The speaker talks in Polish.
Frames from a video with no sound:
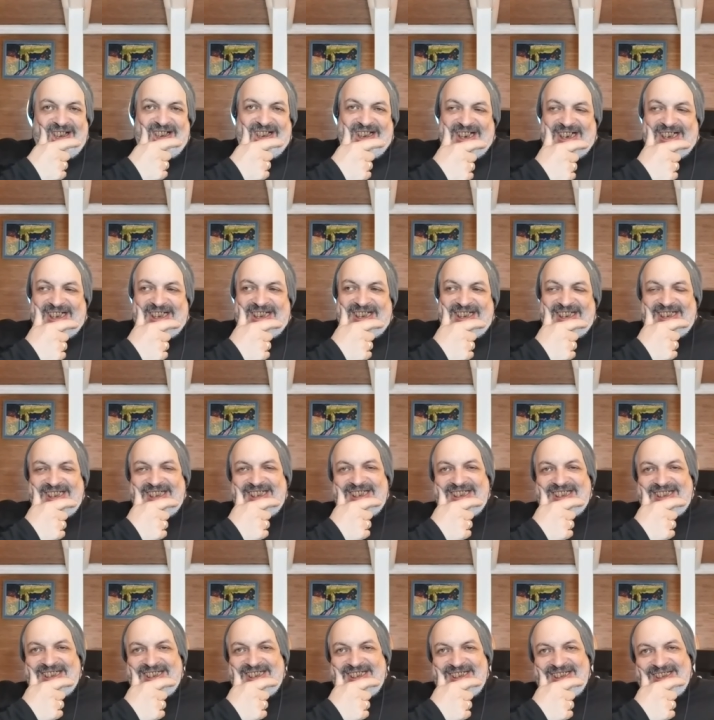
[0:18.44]
jak
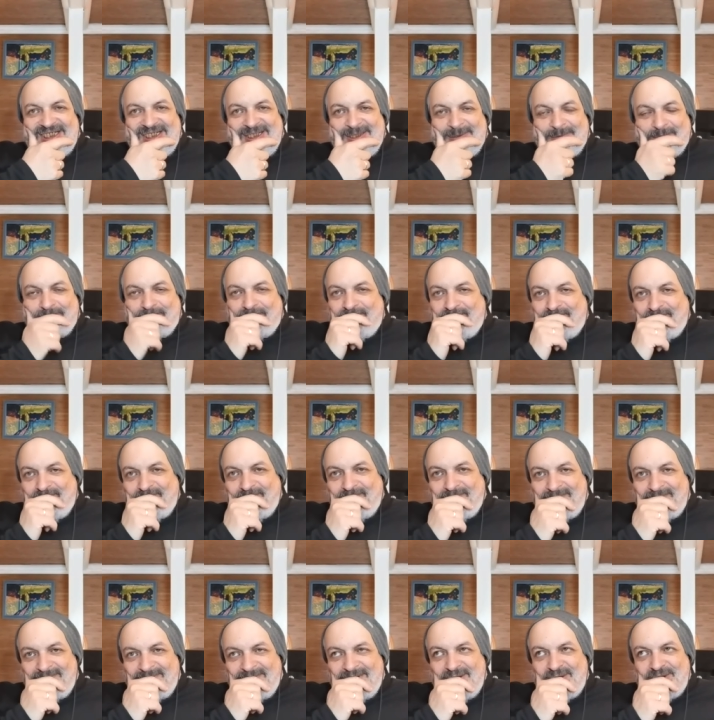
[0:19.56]
jest e,
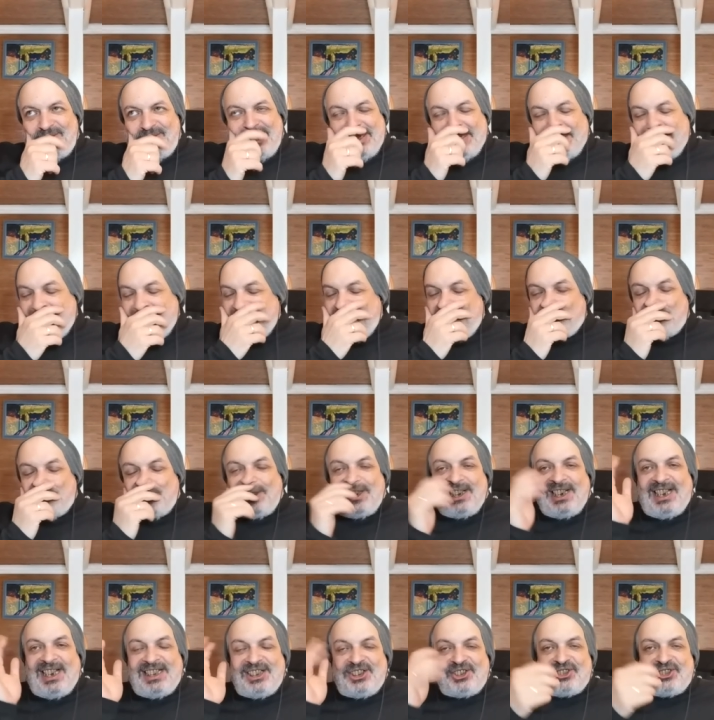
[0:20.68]
no nie taka już
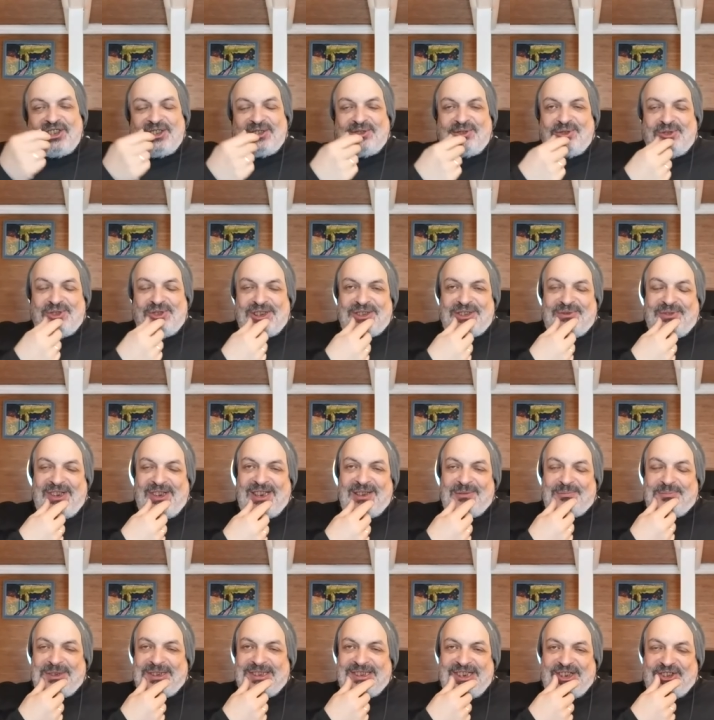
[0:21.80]
organiczna, długotrwała
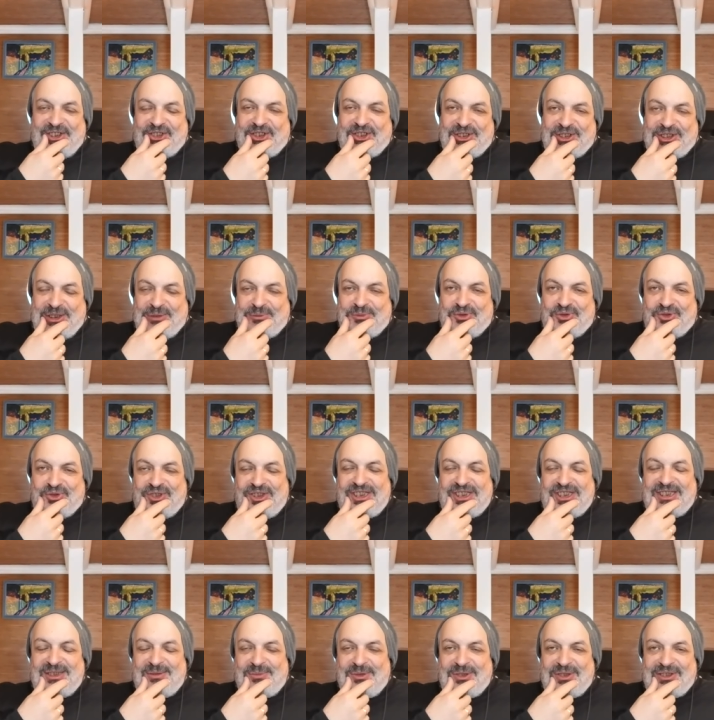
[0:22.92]
padaczka, tam już
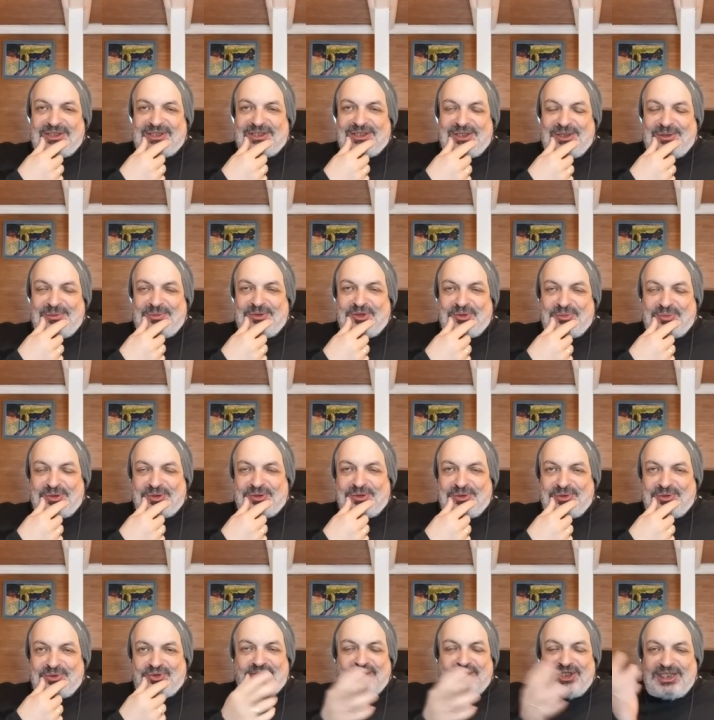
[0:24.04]
nic nie mogę zrobić, bo to
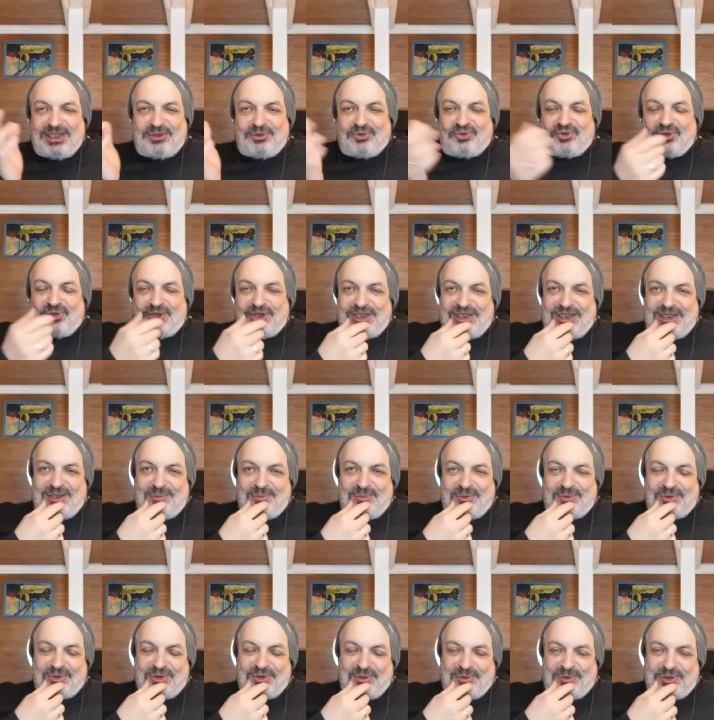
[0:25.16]
już jest uszkodzenie
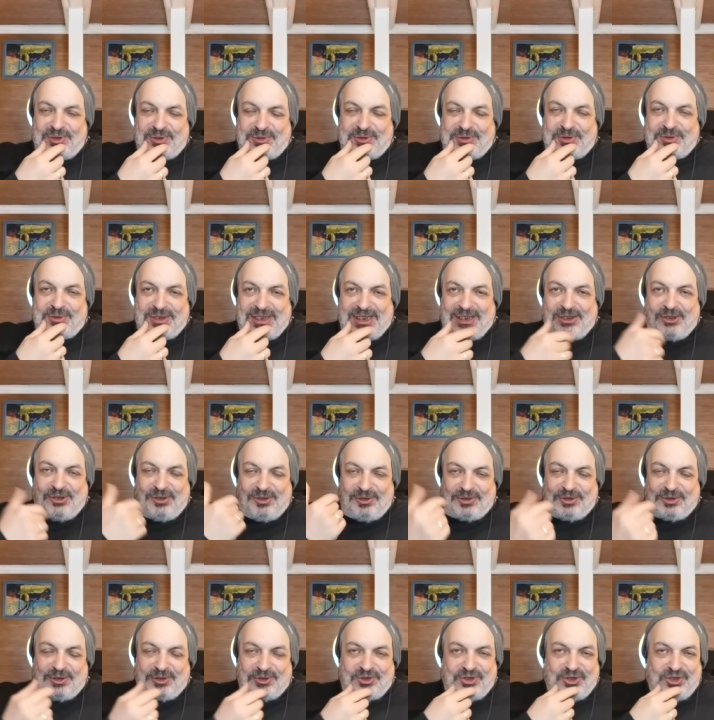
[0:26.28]
mózgu takiego
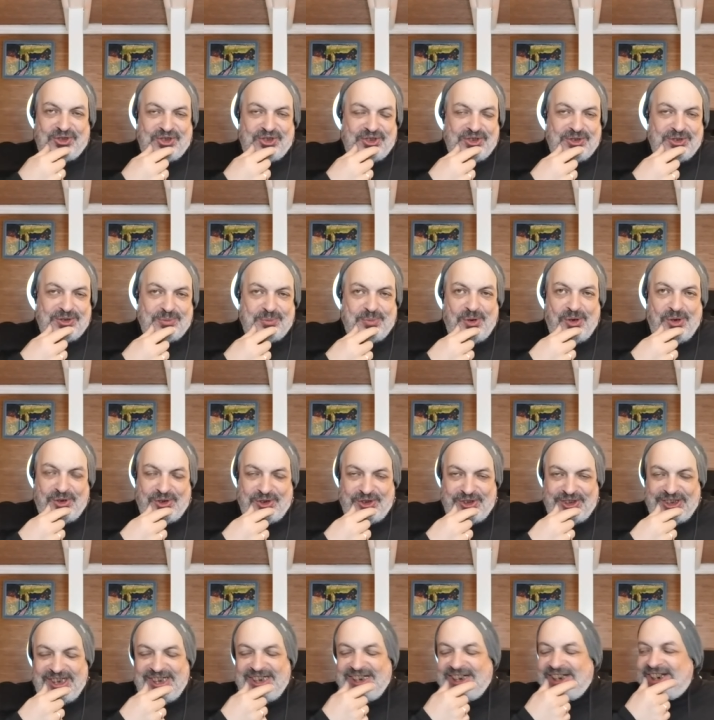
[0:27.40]
dosyć sporo,
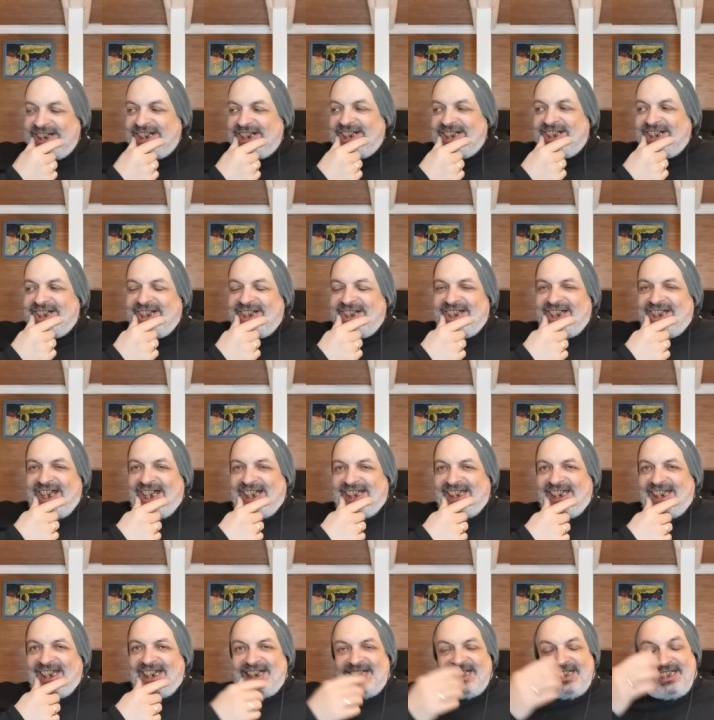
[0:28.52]
nie? Ale
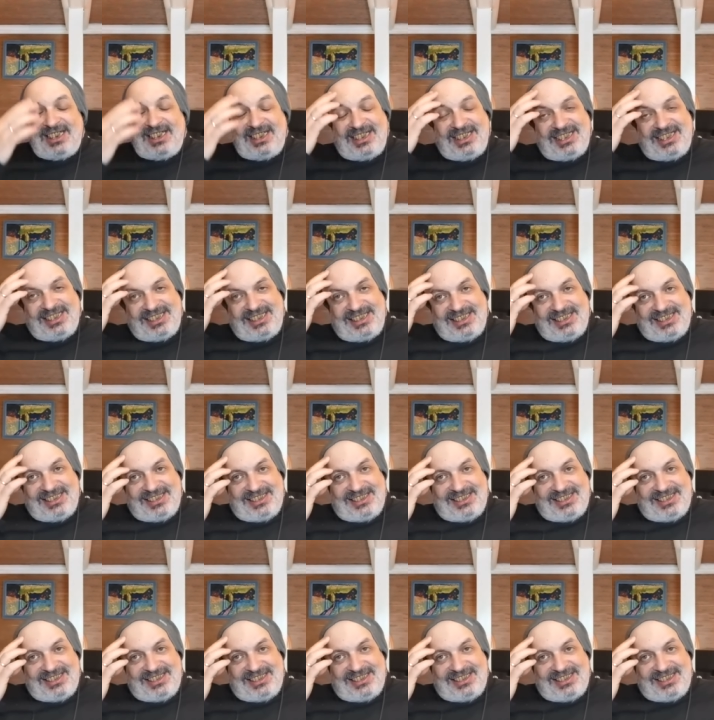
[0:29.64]
jak jest